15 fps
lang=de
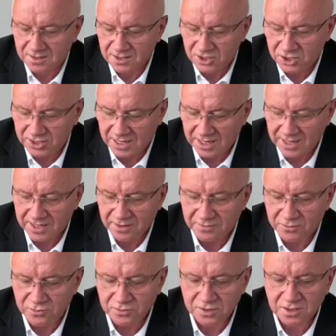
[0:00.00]
die Stelle
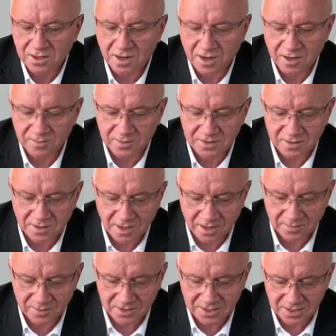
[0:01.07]
gefunden haben,
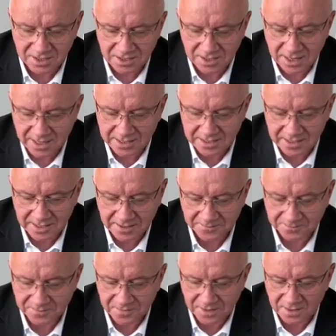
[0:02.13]
haben Sie eine
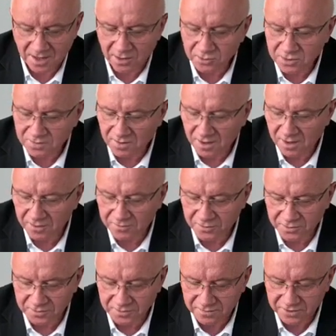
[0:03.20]
Auswahl
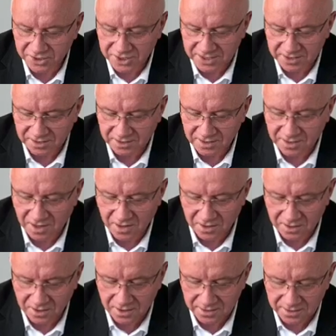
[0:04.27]
von verschiedenen
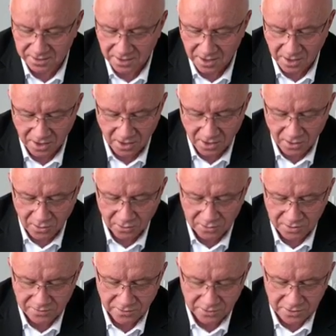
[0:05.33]
Kacheln
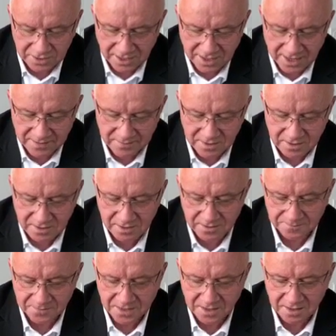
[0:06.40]
oder von Themen
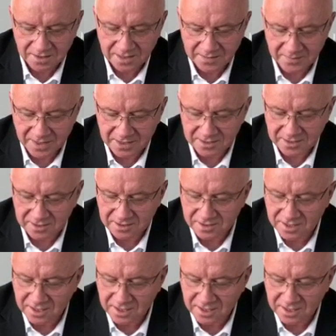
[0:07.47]
ich nehme jetzt das